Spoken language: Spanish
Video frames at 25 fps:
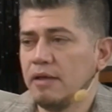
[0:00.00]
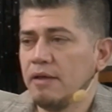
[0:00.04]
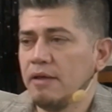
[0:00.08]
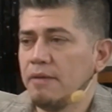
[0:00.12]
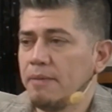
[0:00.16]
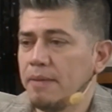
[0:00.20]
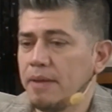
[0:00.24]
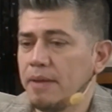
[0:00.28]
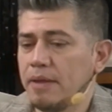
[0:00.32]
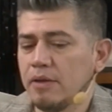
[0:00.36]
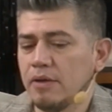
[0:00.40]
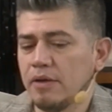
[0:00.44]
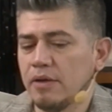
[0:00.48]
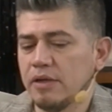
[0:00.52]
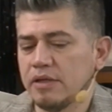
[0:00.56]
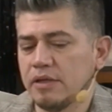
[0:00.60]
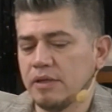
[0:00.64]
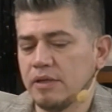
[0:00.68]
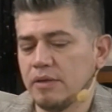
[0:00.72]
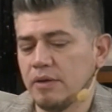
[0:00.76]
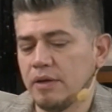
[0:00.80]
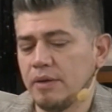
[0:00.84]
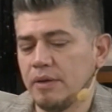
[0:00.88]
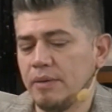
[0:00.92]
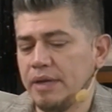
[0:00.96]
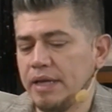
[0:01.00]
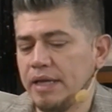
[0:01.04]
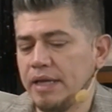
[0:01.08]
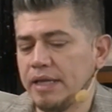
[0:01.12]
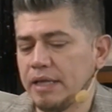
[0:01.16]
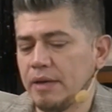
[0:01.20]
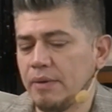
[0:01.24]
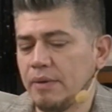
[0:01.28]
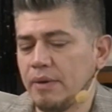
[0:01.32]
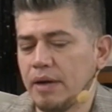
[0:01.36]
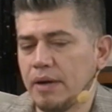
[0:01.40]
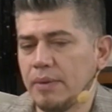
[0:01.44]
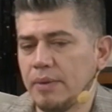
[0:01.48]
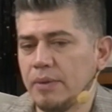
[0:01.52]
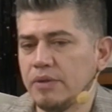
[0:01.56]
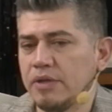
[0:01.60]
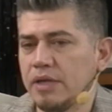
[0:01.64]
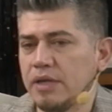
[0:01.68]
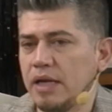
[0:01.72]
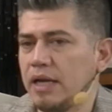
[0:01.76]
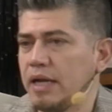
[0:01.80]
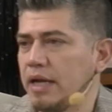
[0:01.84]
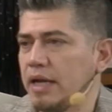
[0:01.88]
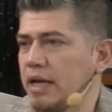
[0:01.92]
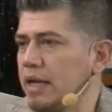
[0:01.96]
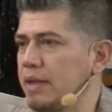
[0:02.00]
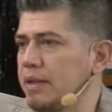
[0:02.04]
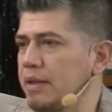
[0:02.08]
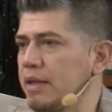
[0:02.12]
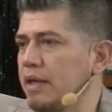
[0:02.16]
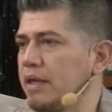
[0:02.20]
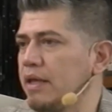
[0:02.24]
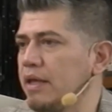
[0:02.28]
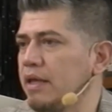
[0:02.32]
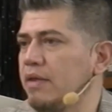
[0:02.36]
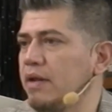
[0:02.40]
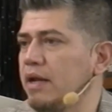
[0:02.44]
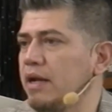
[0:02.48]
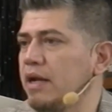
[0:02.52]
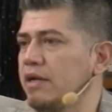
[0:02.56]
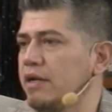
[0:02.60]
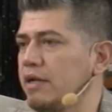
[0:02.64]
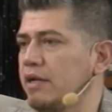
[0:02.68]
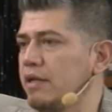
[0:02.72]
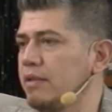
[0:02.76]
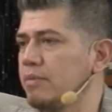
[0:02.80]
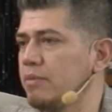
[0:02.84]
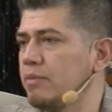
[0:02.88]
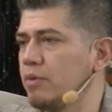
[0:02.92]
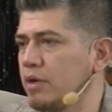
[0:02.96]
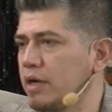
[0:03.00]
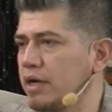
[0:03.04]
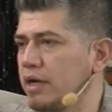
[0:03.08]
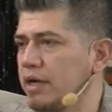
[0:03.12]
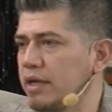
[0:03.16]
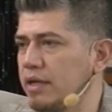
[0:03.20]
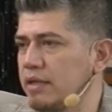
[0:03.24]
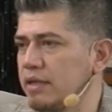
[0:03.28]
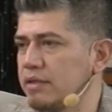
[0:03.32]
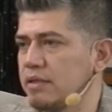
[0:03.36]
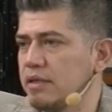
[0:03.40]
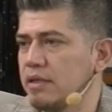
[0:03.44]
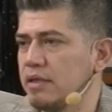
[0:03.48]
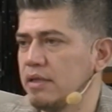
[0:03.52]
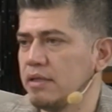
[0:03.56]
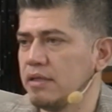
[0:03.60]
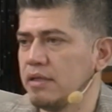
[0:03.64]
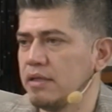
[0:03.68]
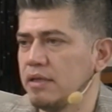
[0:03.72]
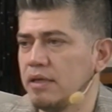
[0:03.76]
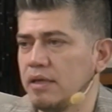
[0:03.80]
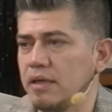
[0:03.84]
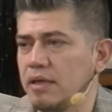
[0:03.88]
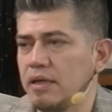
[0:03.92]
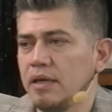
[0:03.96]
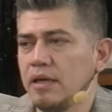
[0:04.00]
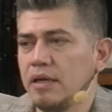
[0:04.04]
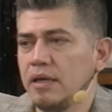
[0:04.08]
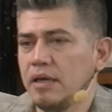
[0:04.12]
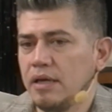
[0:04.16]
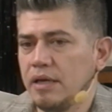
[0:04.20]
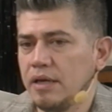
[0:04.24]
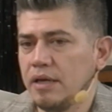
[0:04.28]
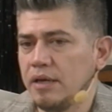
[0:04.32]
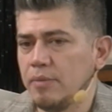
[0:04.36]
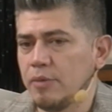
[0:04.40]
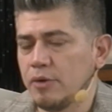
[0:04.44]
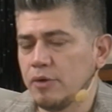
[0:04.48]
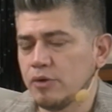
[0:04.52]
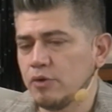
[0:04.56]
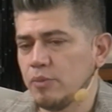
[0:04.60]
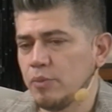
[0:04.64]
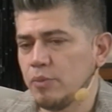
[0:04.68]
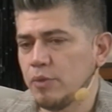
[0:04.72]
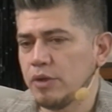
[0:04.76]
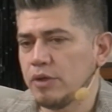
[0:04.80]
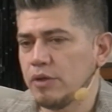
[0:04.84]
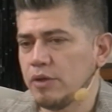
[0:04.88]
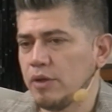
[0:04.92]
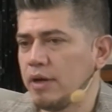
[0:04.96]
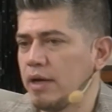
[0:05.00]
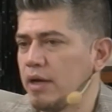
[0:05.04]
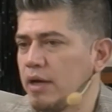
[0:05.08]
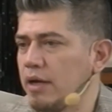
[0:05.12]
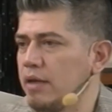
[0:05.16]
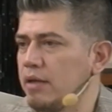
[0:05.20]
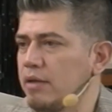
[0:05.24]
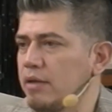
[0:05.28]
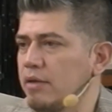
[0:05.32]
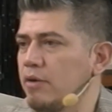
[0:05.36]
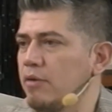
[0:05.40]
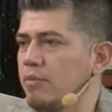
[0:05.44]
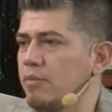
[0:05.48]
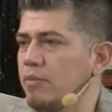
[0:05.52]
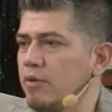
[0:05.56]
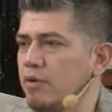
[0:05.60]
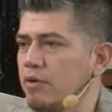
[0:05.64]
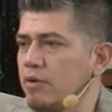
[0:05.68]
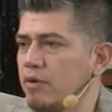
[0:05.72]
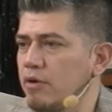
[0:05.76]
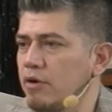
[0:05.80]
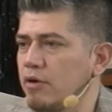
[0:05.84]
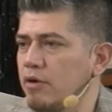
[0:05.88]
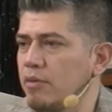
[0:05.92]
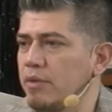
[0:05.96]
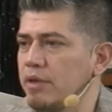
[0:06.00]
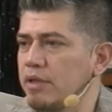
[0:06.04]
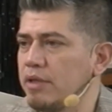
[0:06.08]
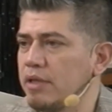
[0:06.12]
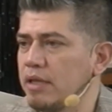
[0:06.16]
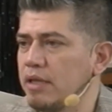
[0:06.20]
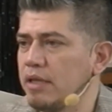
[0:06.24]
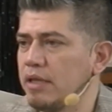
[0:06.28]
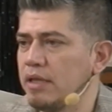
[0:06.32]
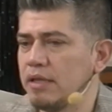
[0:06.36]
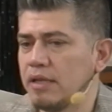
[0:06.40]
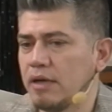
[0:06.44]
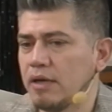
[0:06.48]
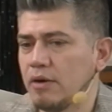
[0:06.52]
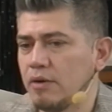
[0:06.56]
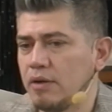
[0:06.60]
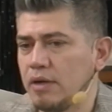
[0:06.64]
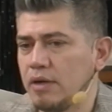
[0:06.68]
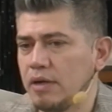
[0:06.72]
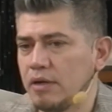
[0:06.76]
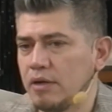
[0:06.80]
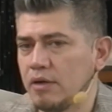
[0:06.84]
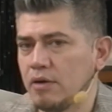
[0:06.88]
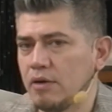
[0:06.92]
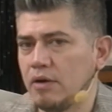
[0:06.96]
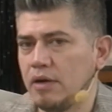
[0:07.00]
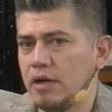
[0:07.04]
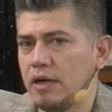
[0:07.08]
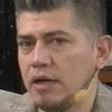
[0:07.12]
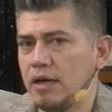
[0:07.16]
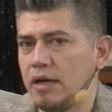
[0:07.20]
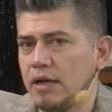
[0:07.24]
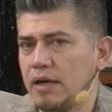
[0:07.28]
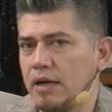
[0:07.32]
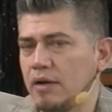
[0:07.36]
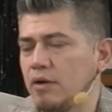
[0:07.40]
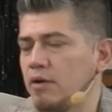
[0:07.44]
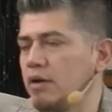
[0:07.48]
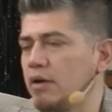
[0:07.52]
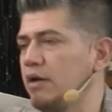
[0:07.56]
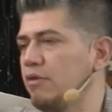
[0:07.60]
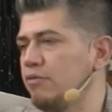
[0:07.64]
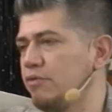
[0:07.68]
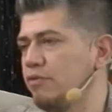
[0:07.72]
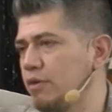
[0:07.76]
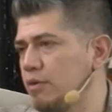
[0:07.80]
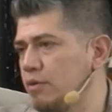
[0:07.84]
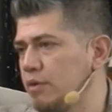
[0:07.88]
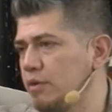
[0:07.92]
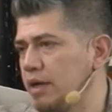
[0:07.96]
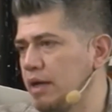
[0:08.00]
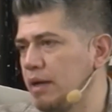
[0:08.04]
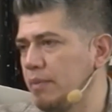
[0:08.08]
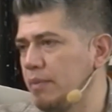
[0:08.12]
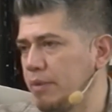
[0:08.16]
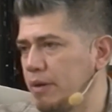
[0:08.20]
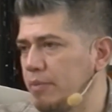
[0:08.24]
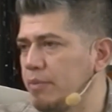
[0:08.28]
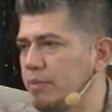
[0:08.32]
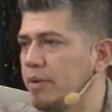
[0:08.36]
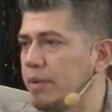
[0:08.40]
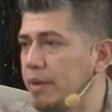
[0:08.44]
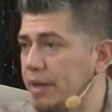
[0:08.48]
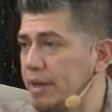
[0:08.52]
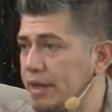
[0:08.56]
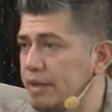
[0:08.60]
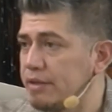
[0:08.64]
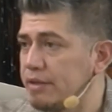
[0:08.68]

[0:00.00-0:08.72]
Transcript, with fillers: de todo eso que venía trabajando ya Alejandra desde la red de mujeres. Este, y por supuesto ahora eh, como, como intendenta con, con, la, con la figura ocho, ocho